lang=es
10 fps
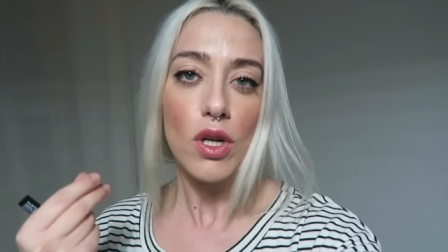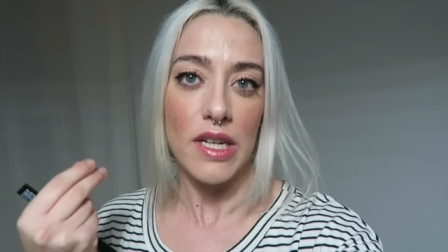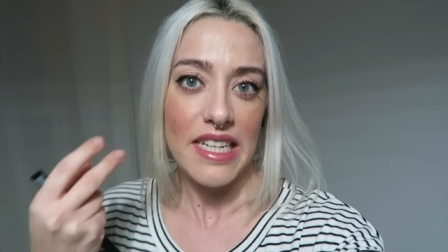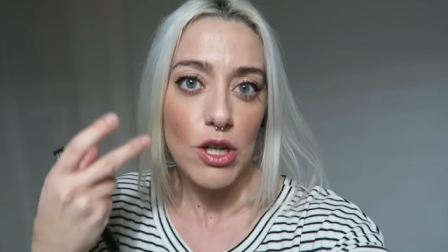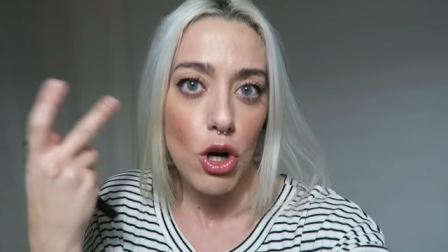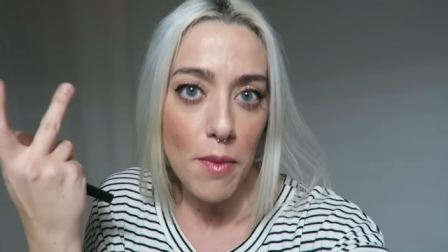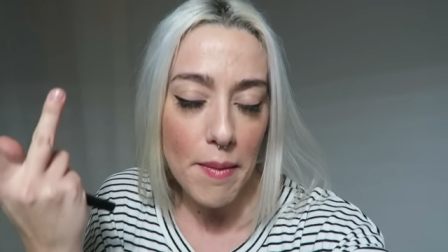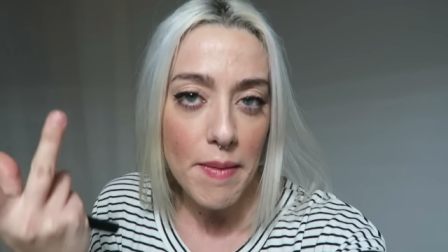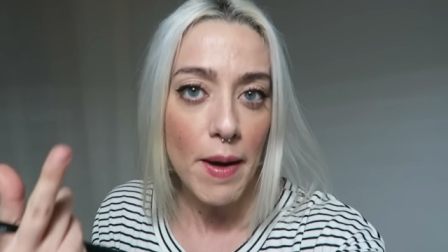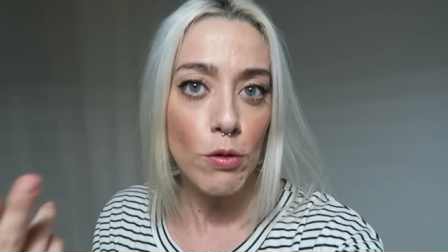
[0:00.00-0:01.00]
que es como a
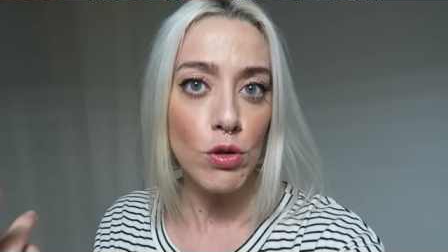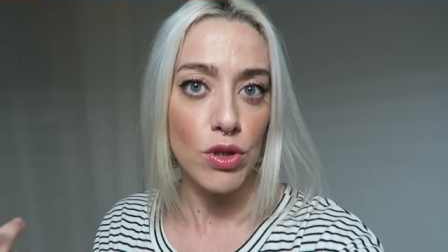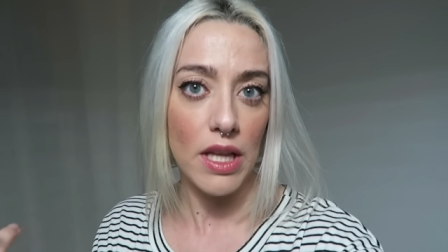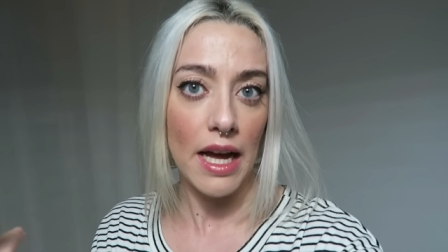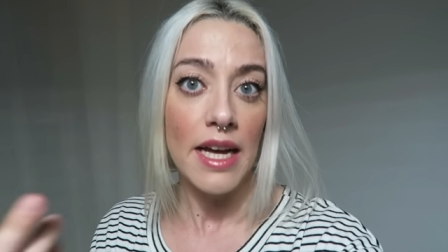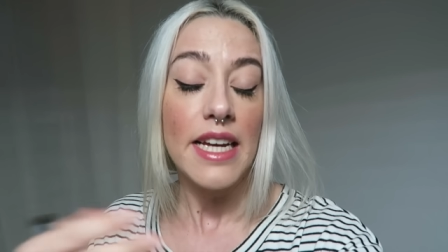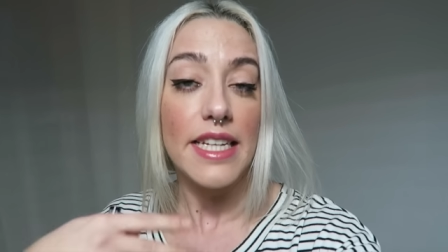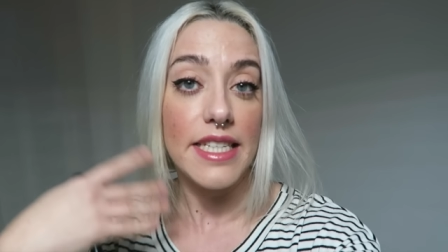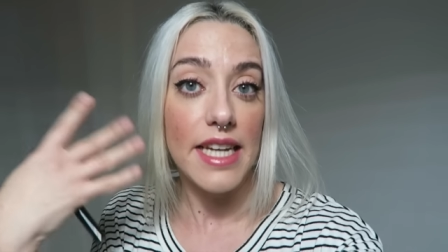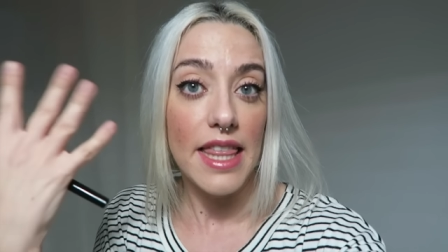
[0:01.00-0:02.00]
mí me gusta,
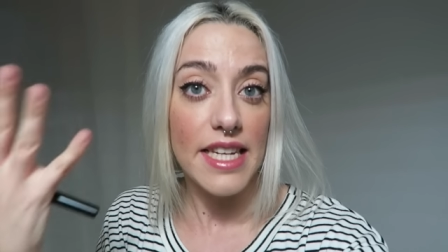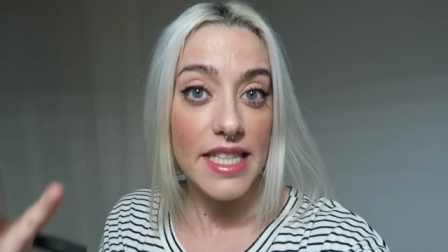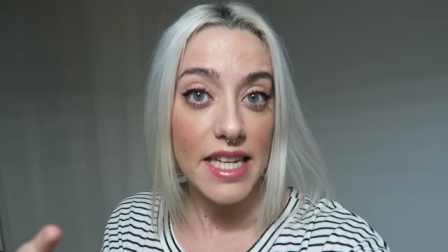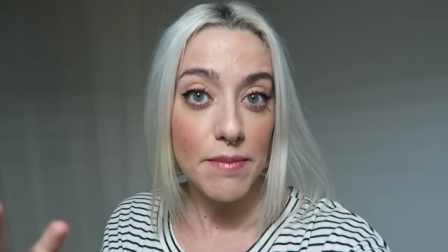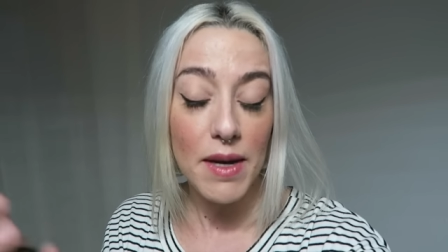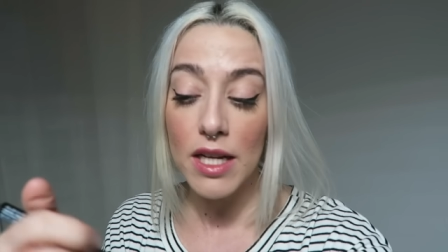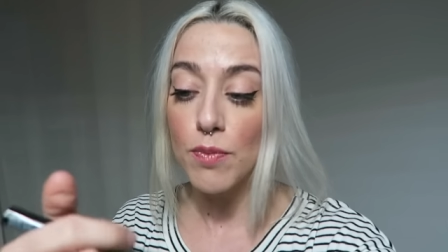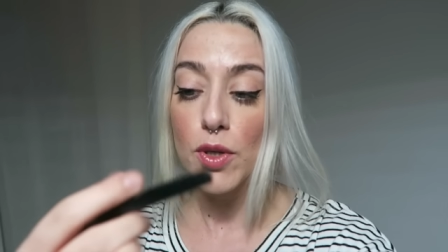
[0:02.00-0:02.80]
y si necesitas más,